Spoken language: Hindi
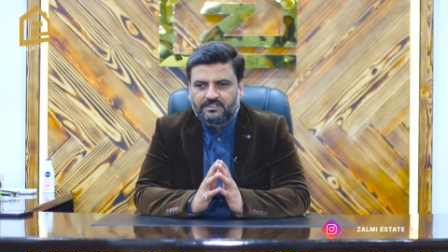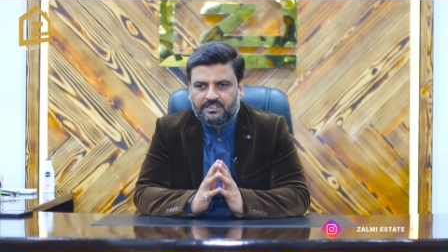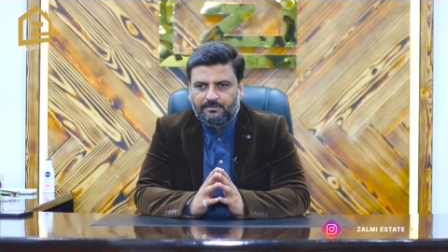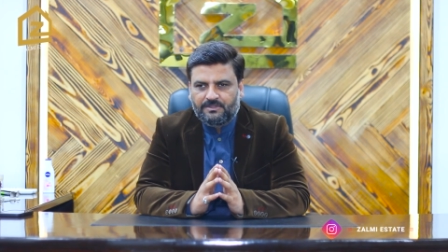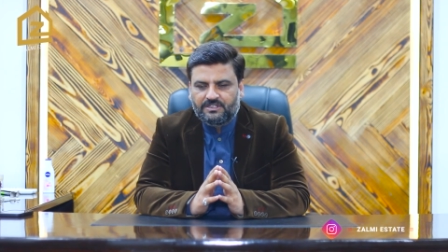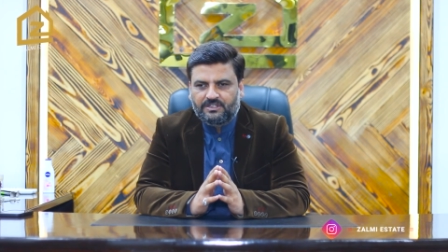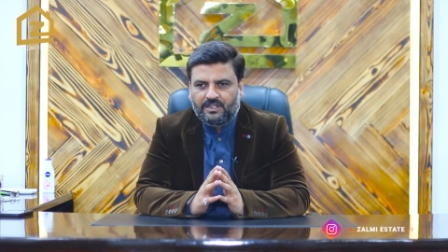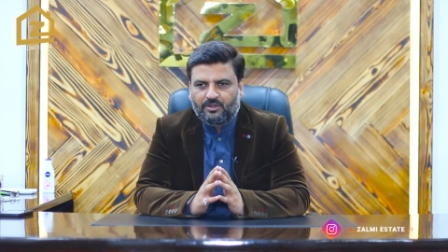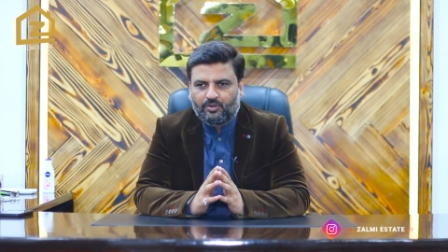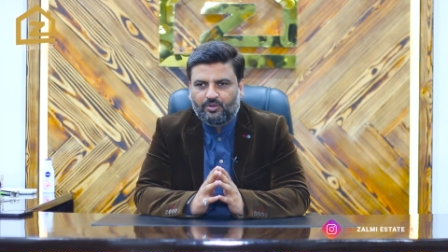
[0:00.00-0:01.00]
जलमी
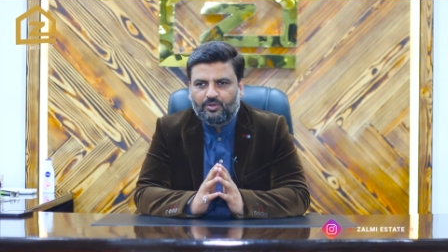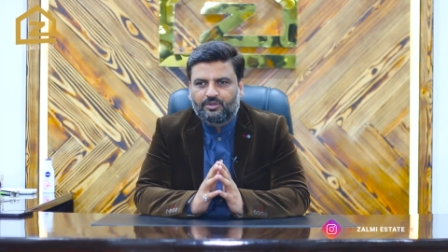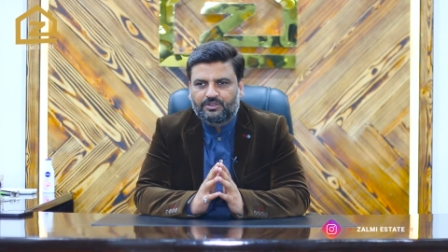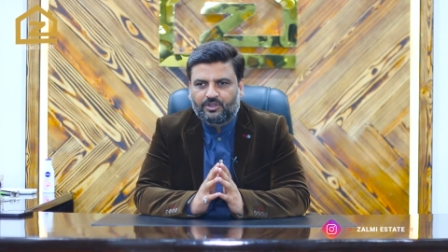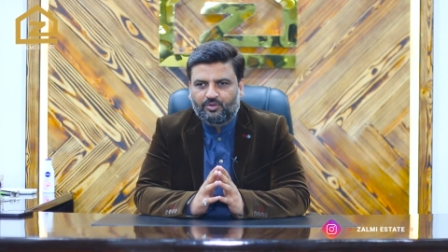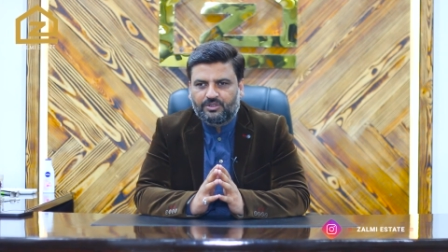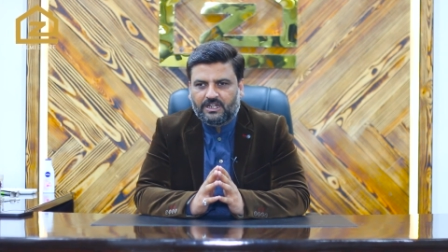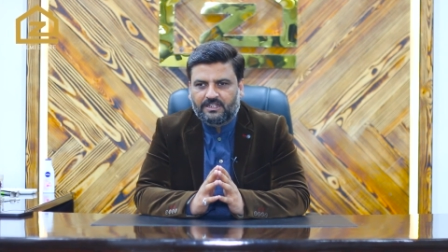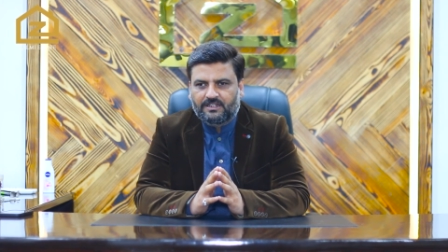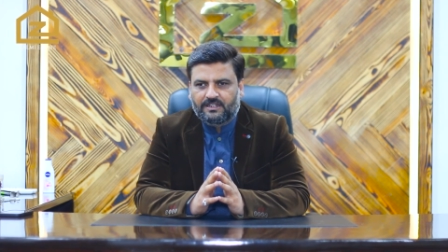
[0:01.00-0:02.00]
स्टेट को ज़रूर
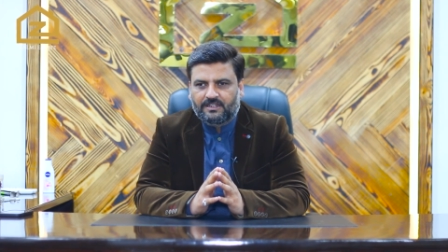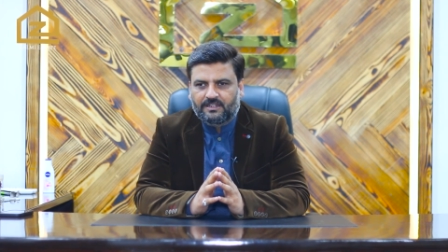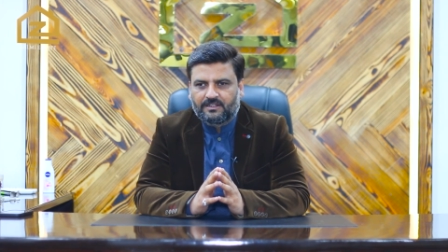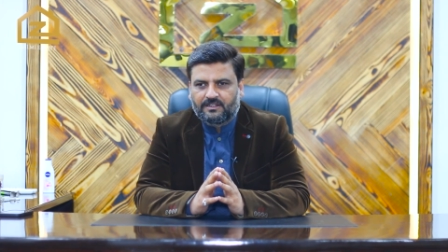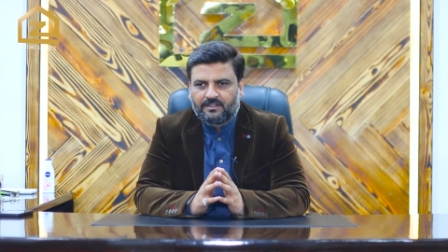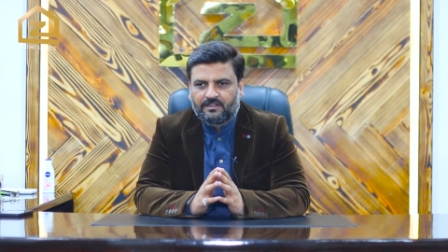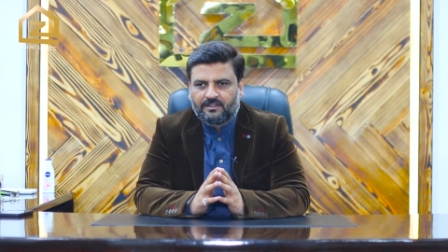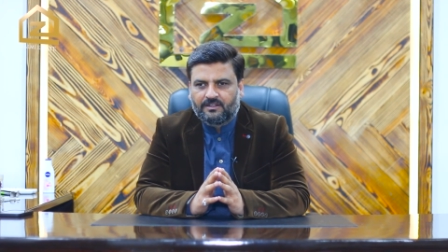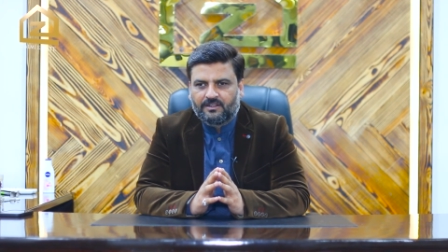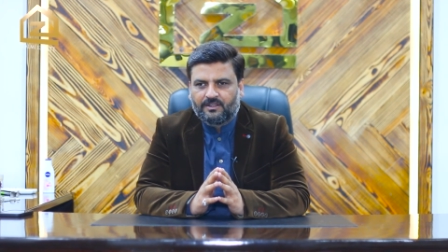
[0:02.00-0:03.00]
याद
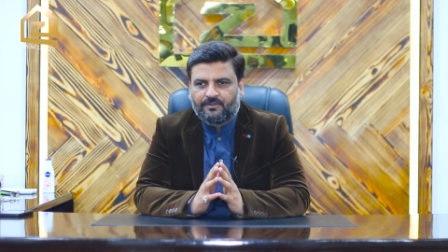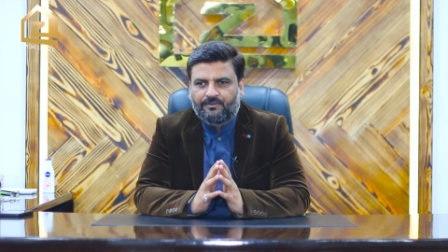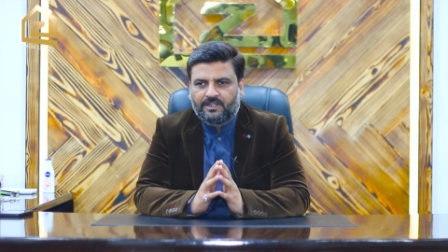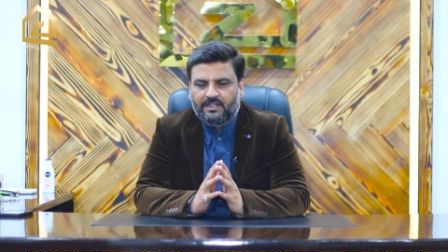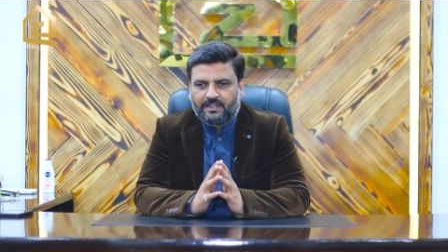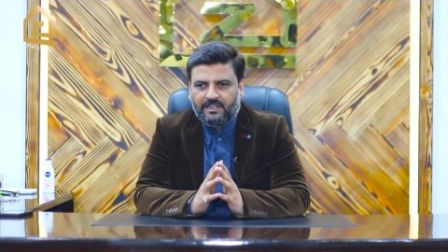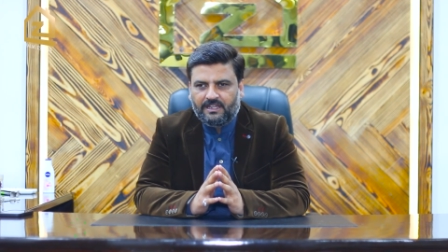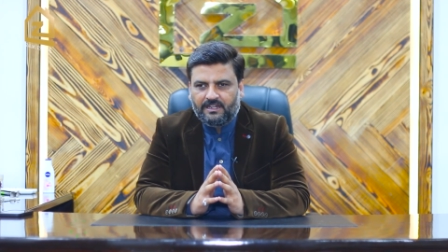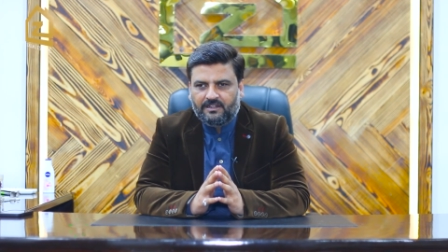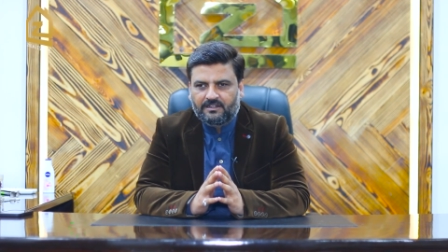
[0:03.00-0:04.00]
रखें वी आर
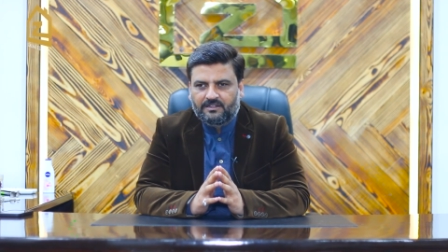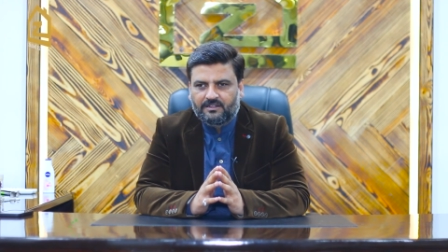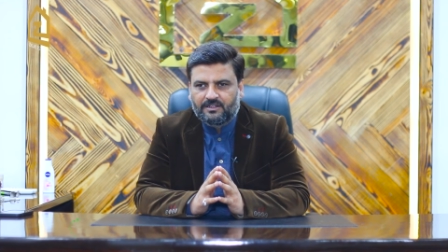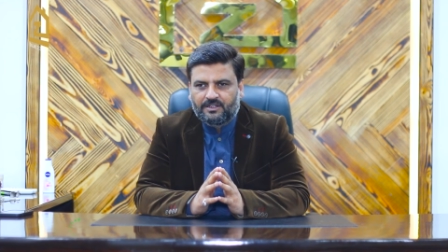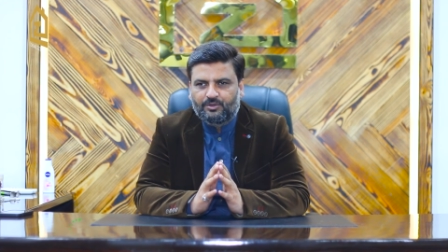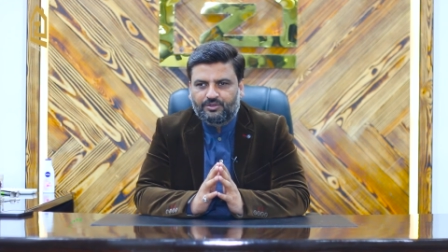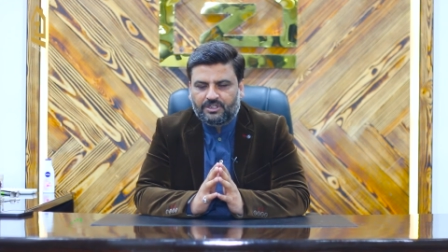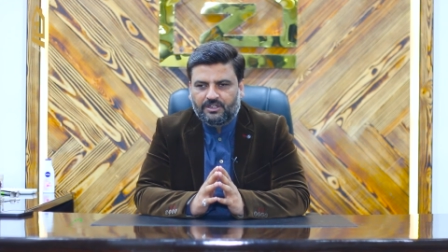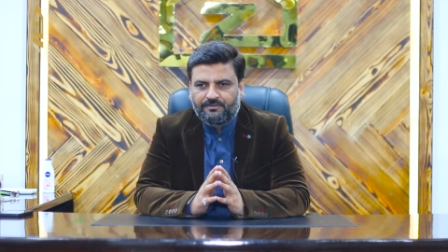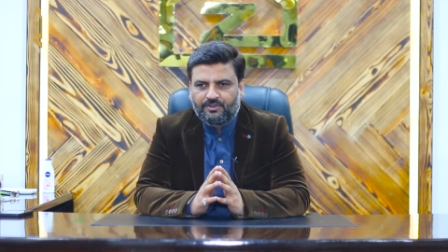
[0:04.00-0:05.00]
हेयर टू
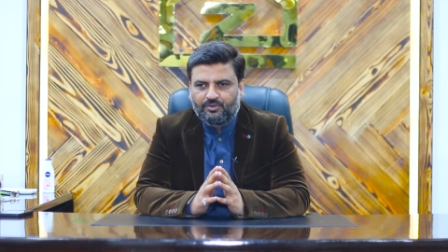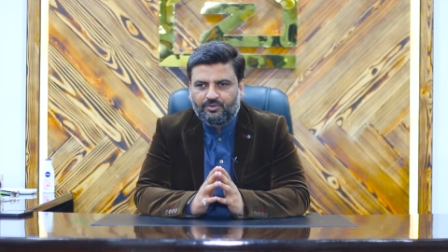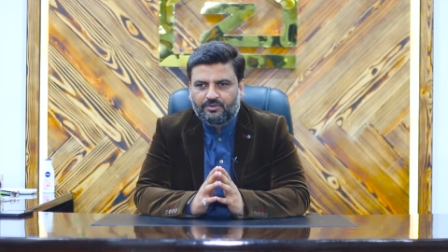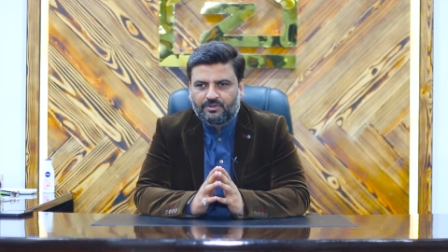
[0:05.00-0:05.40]
सर्व यू